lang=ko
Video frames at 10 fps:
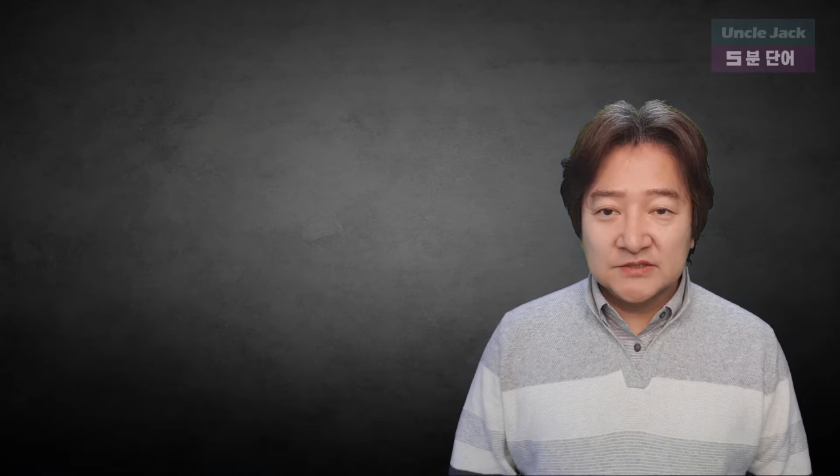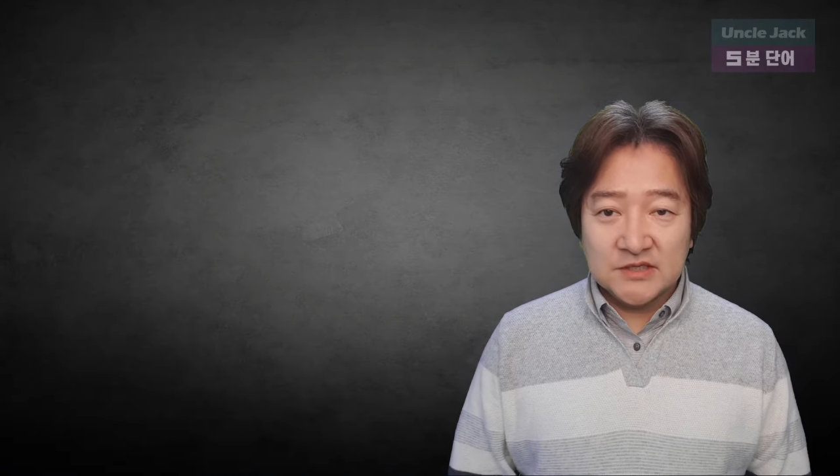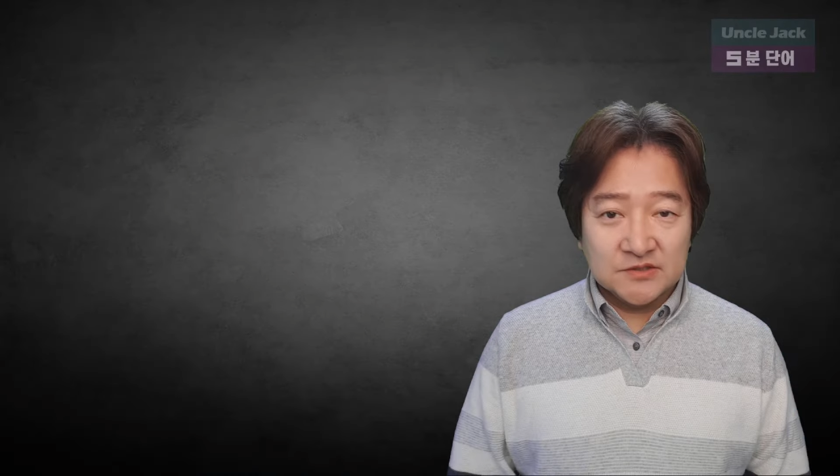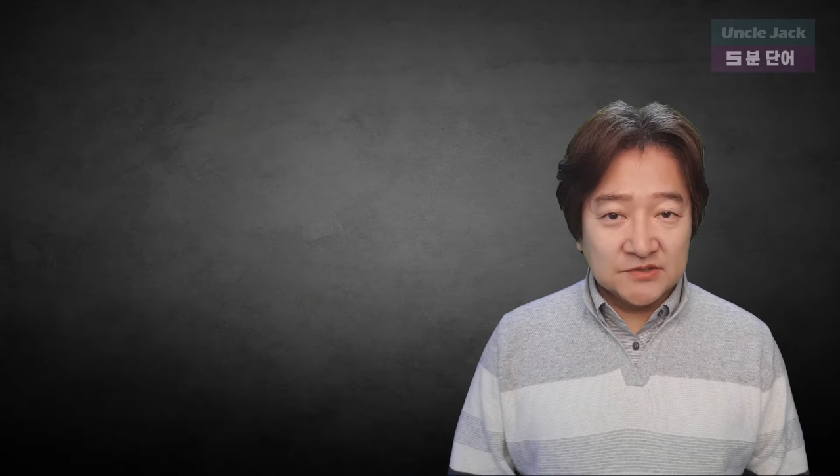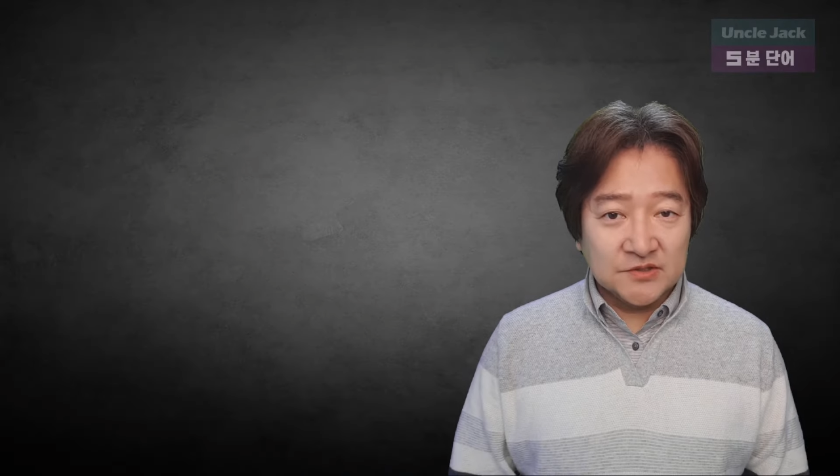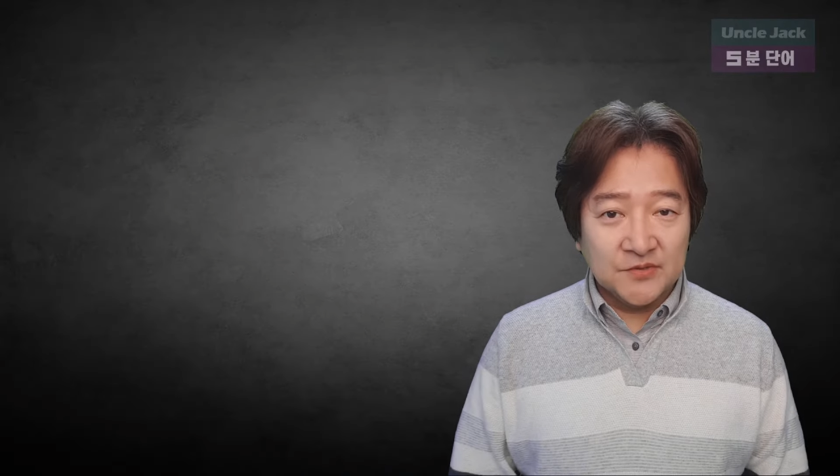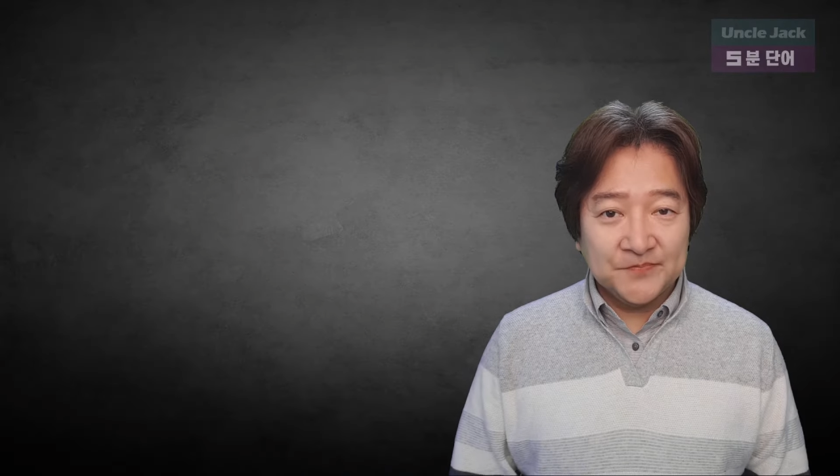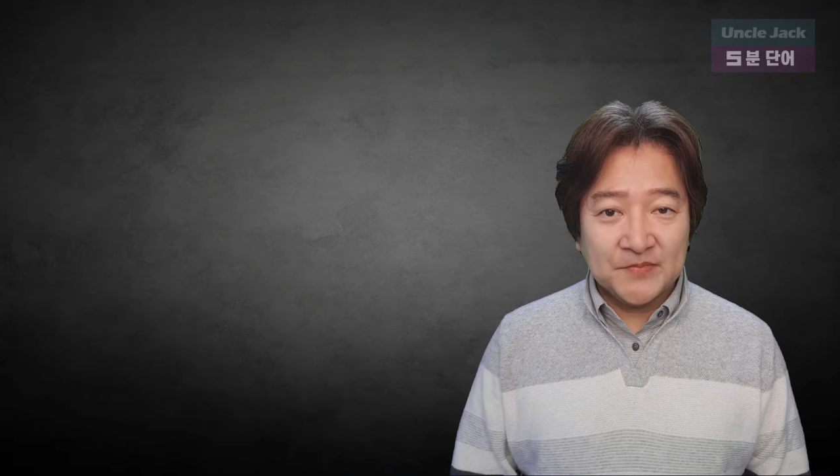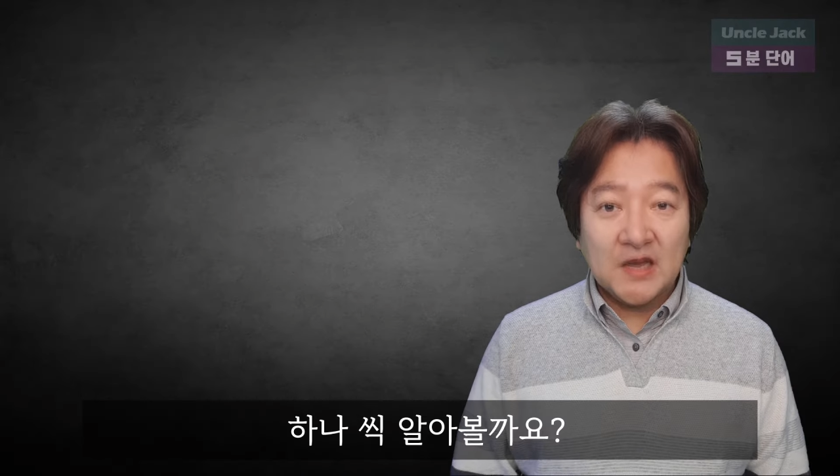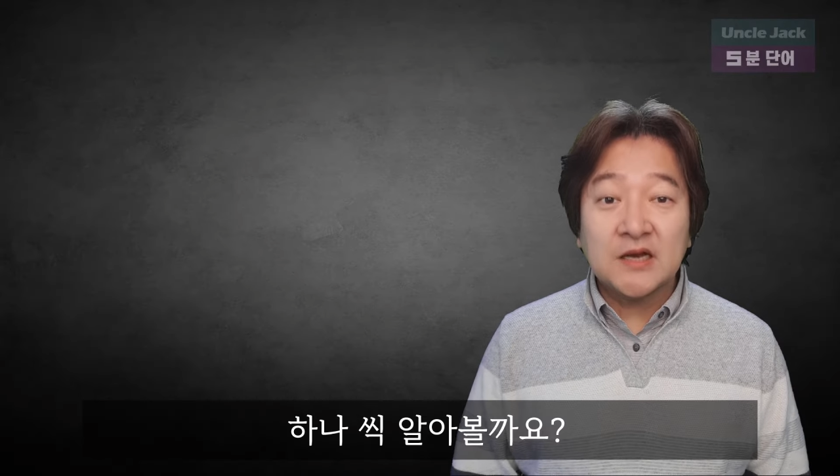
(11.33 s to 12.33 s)
자,
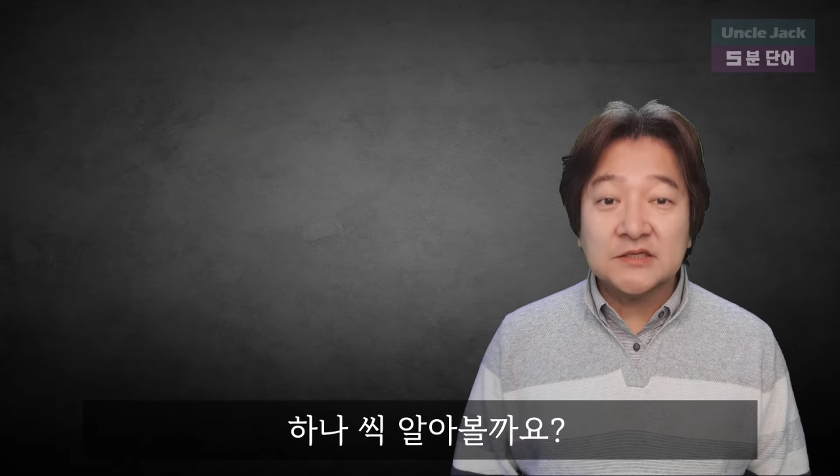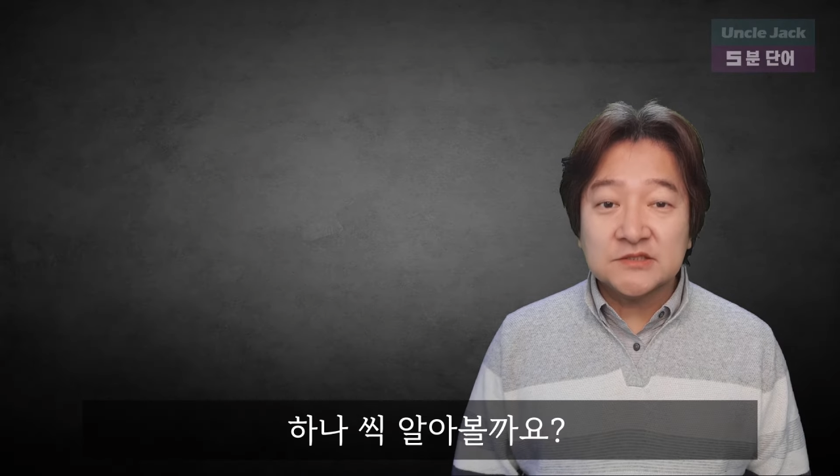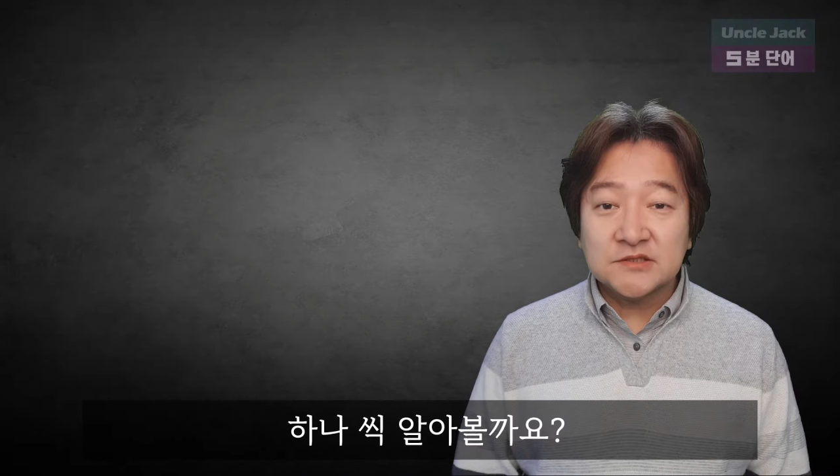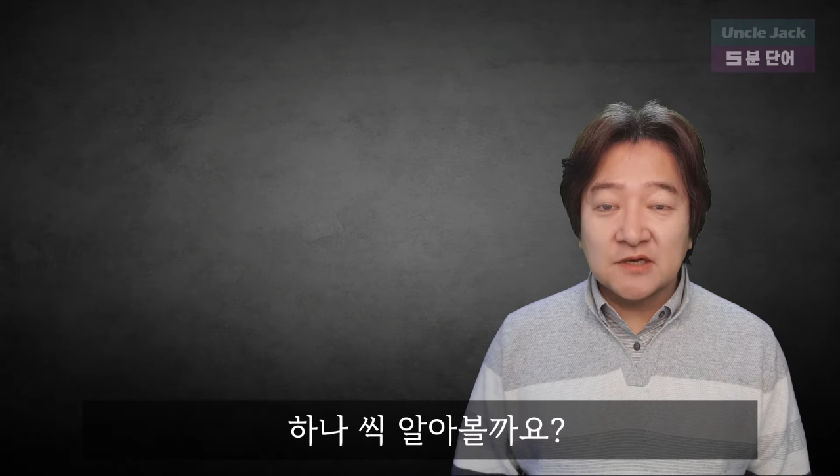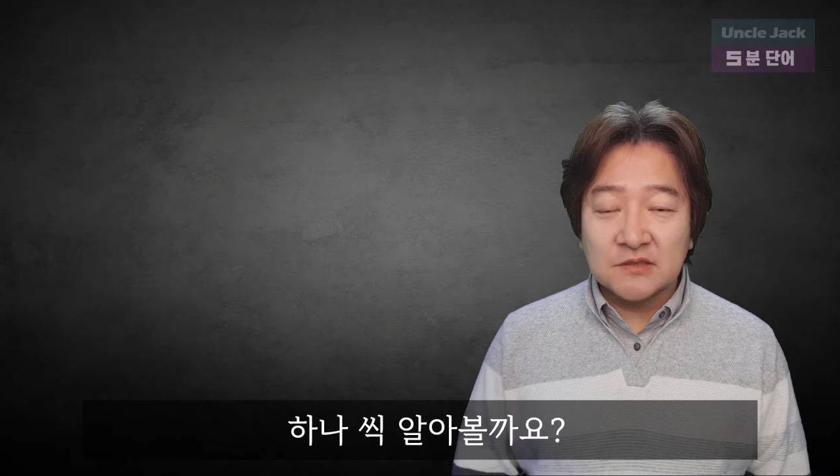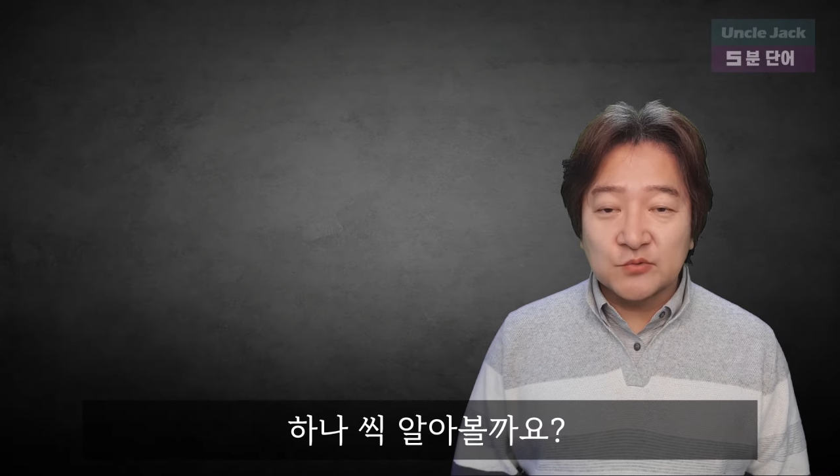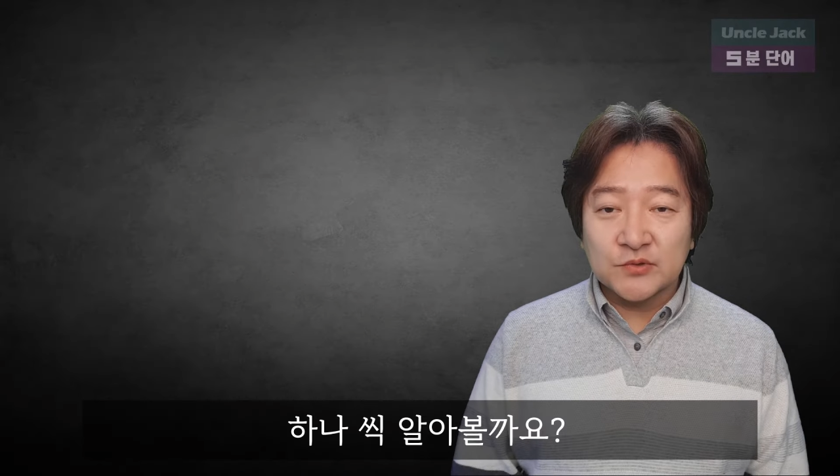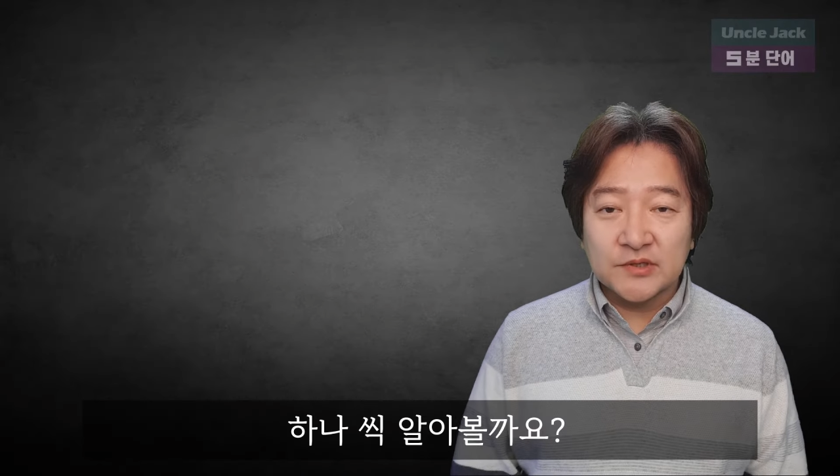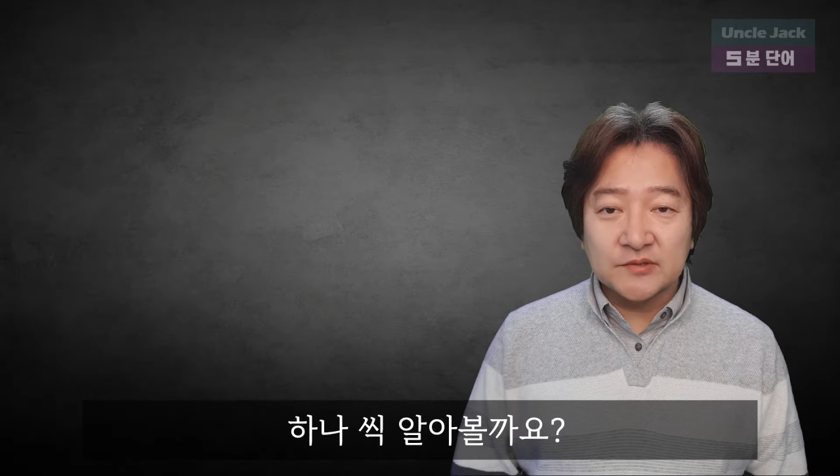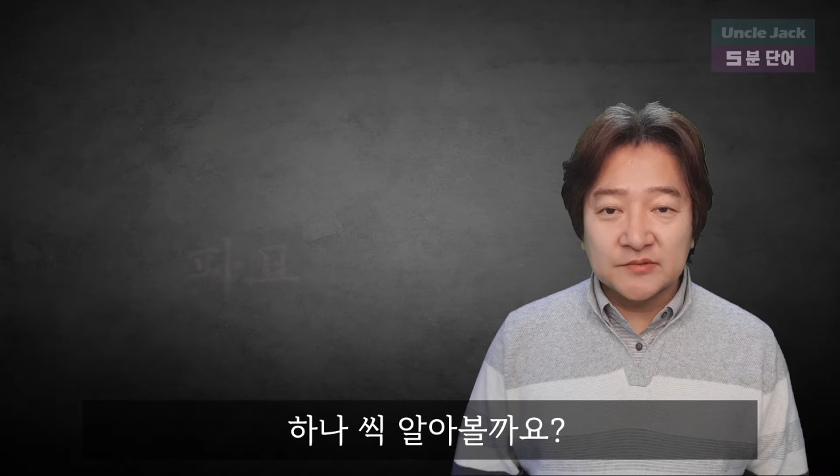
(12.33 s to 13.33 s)
그래서 하나씩
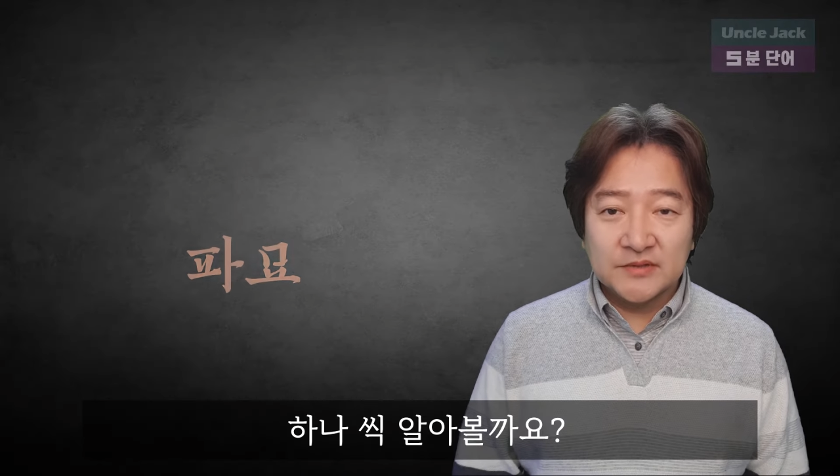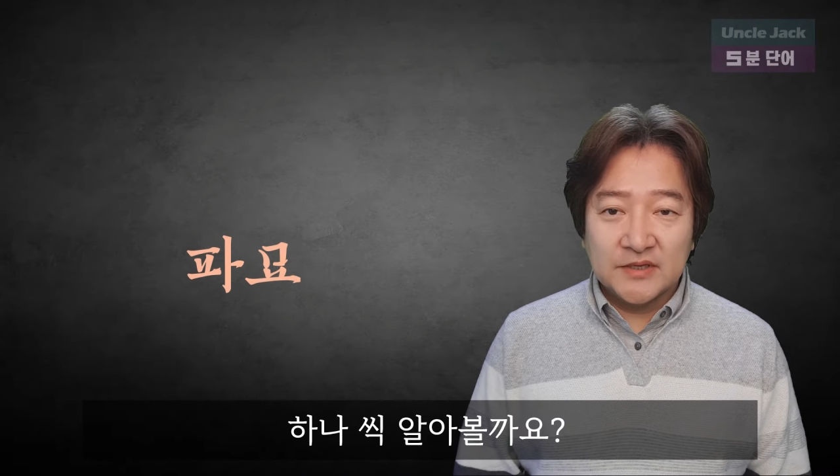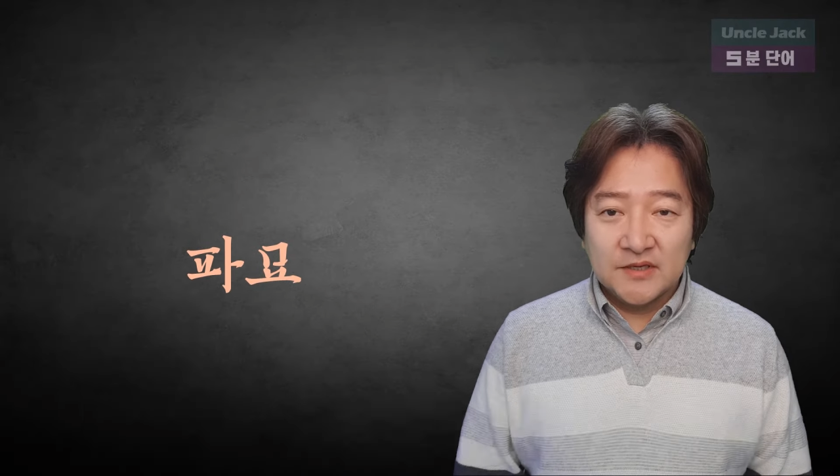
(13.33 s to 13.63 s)
알아볼까요?